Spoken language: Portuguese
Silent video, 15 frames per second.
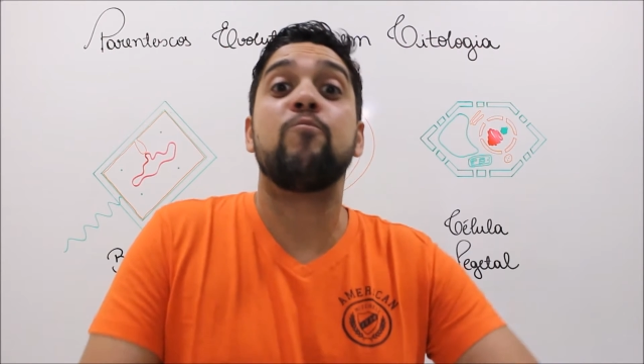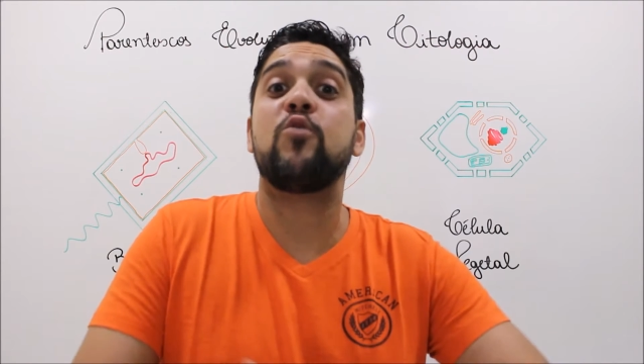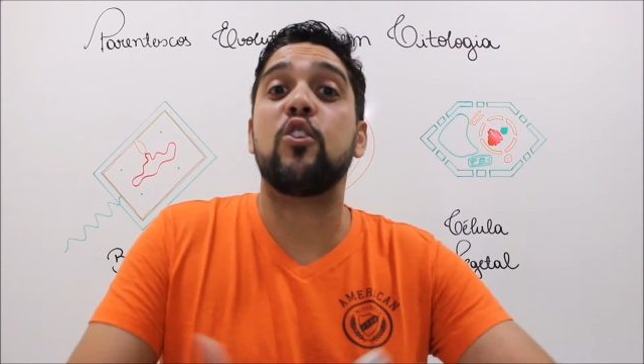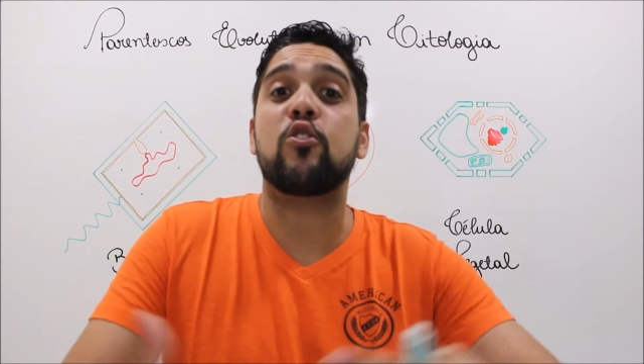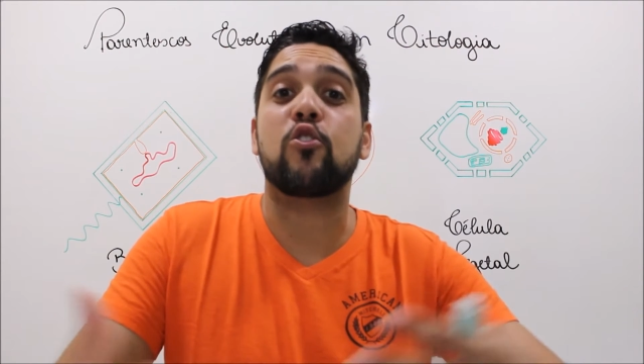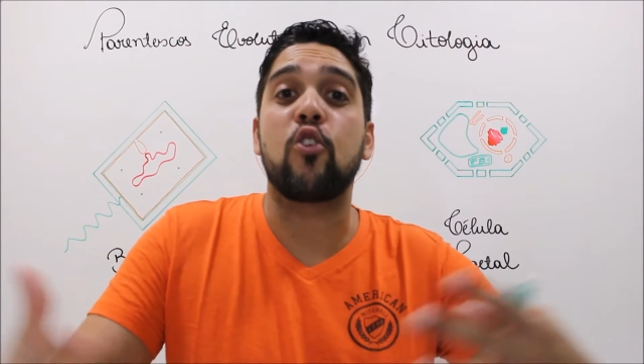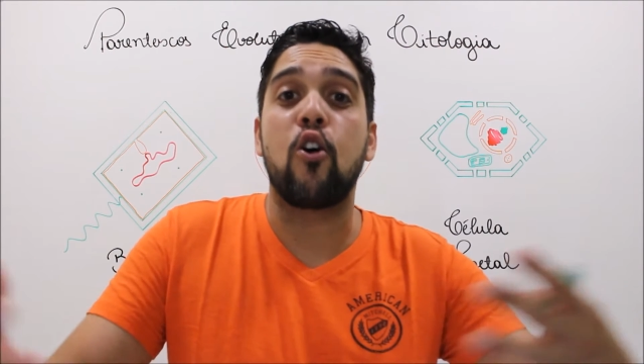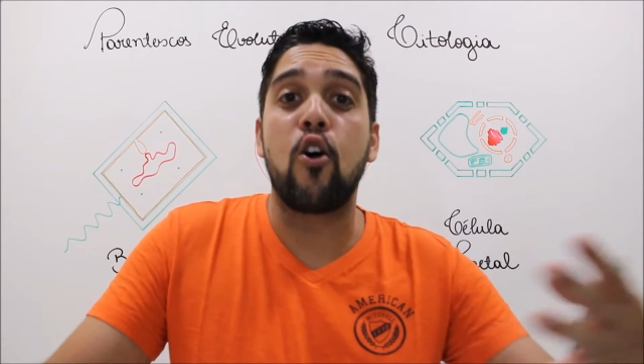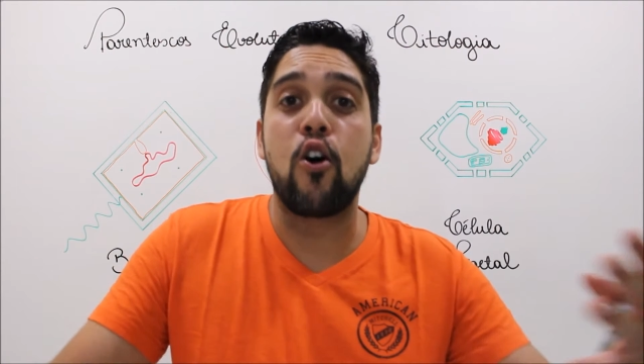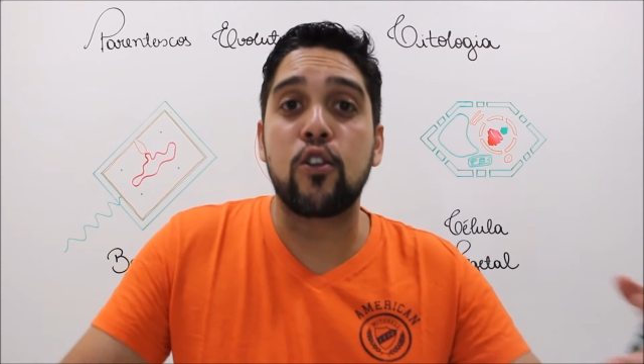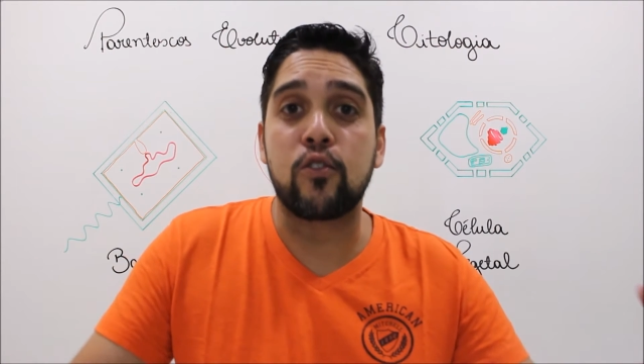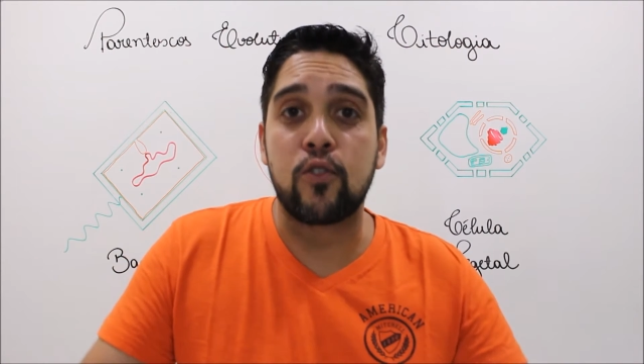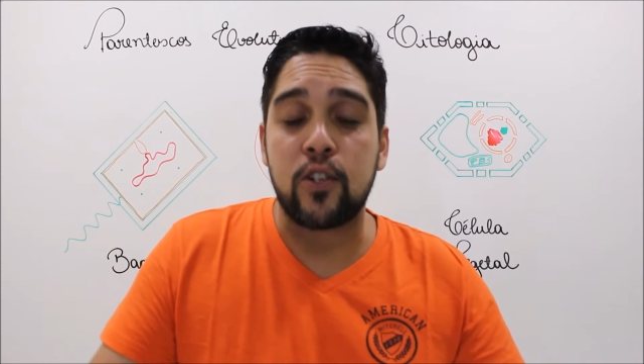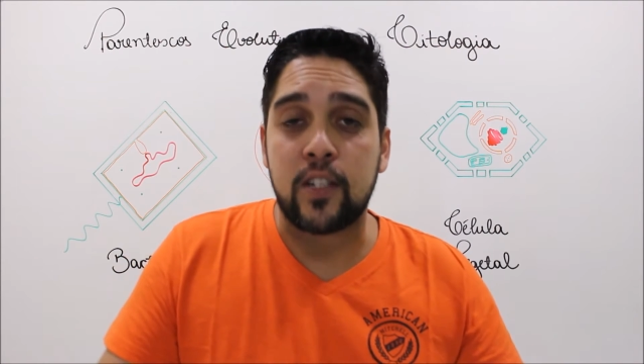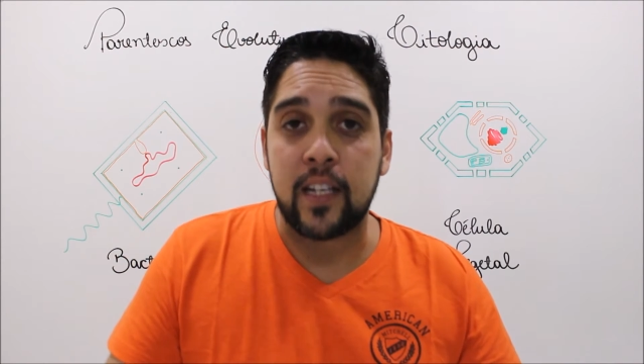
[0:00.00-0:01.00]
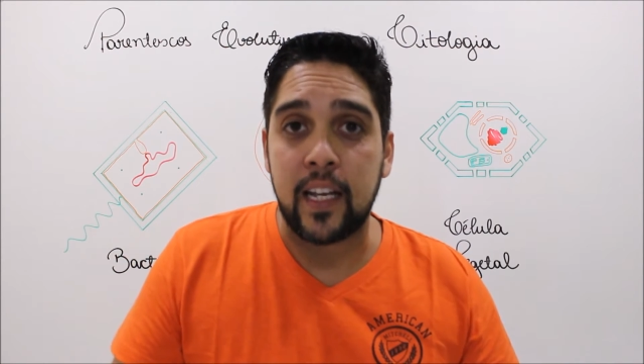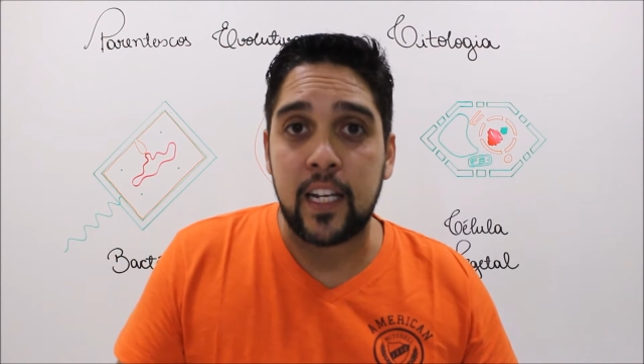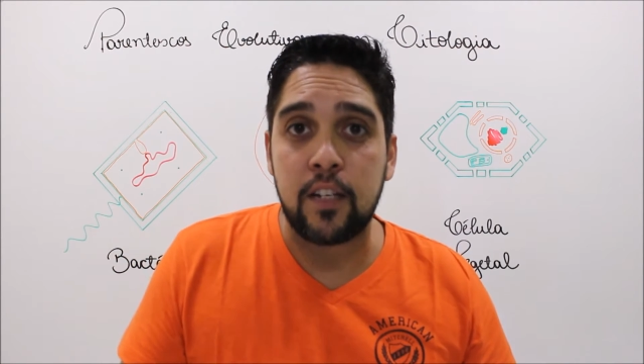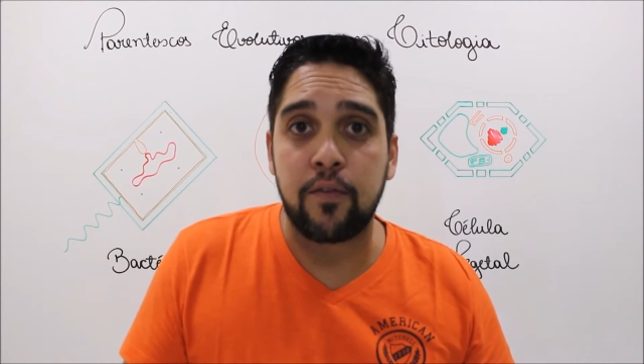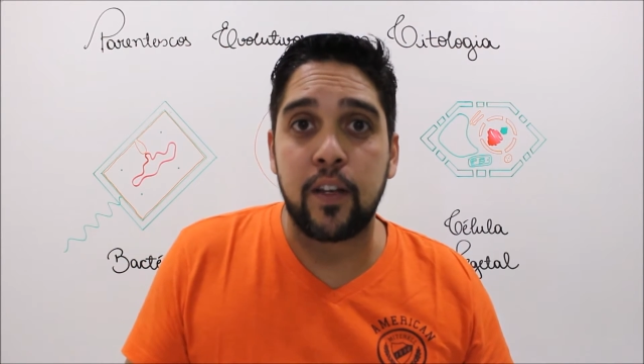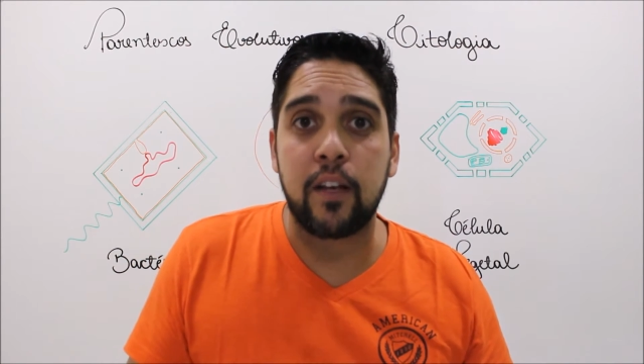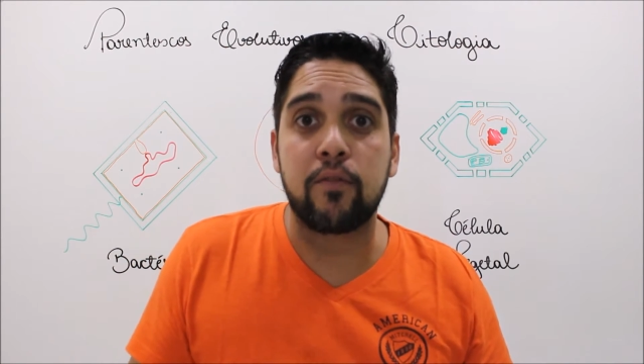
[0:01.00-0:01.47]
de todos os
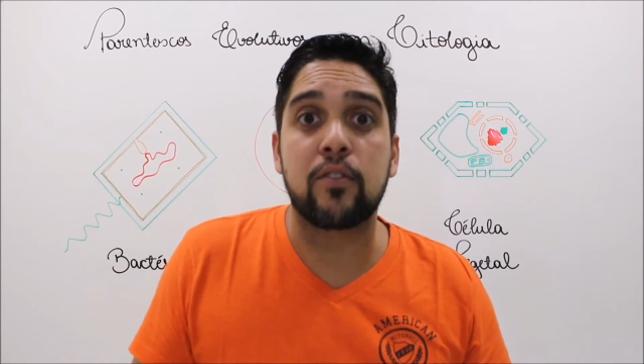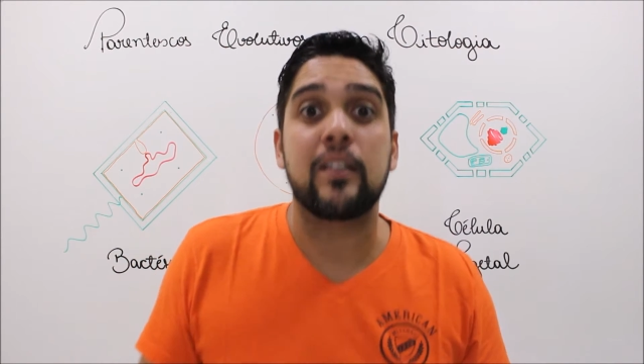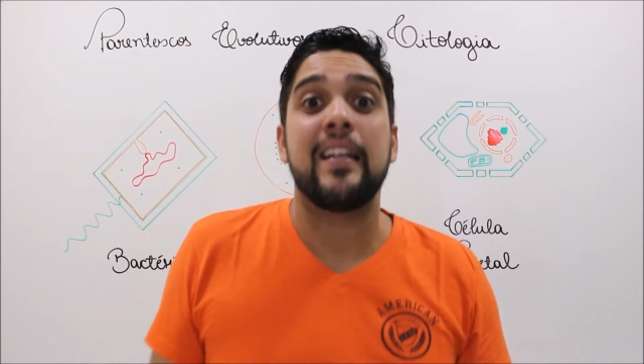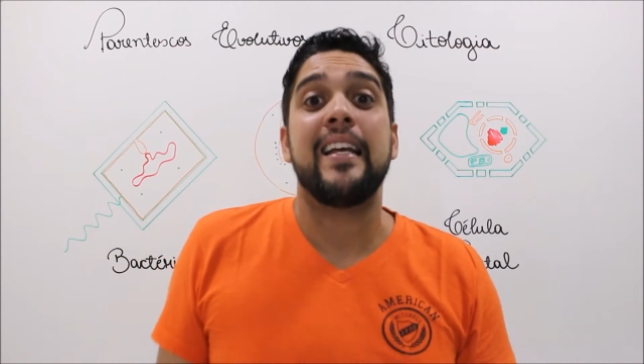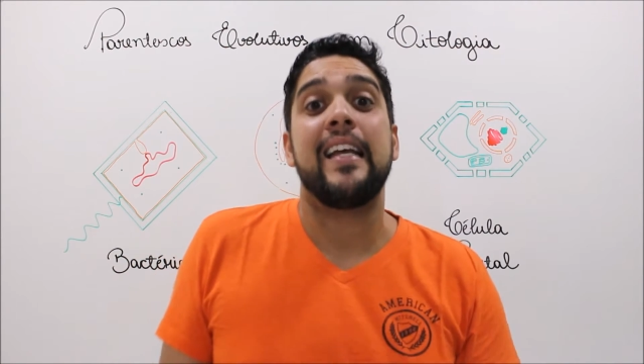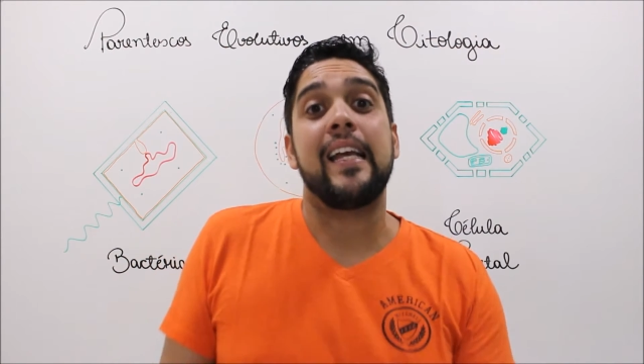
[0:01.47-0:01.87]
seres vivos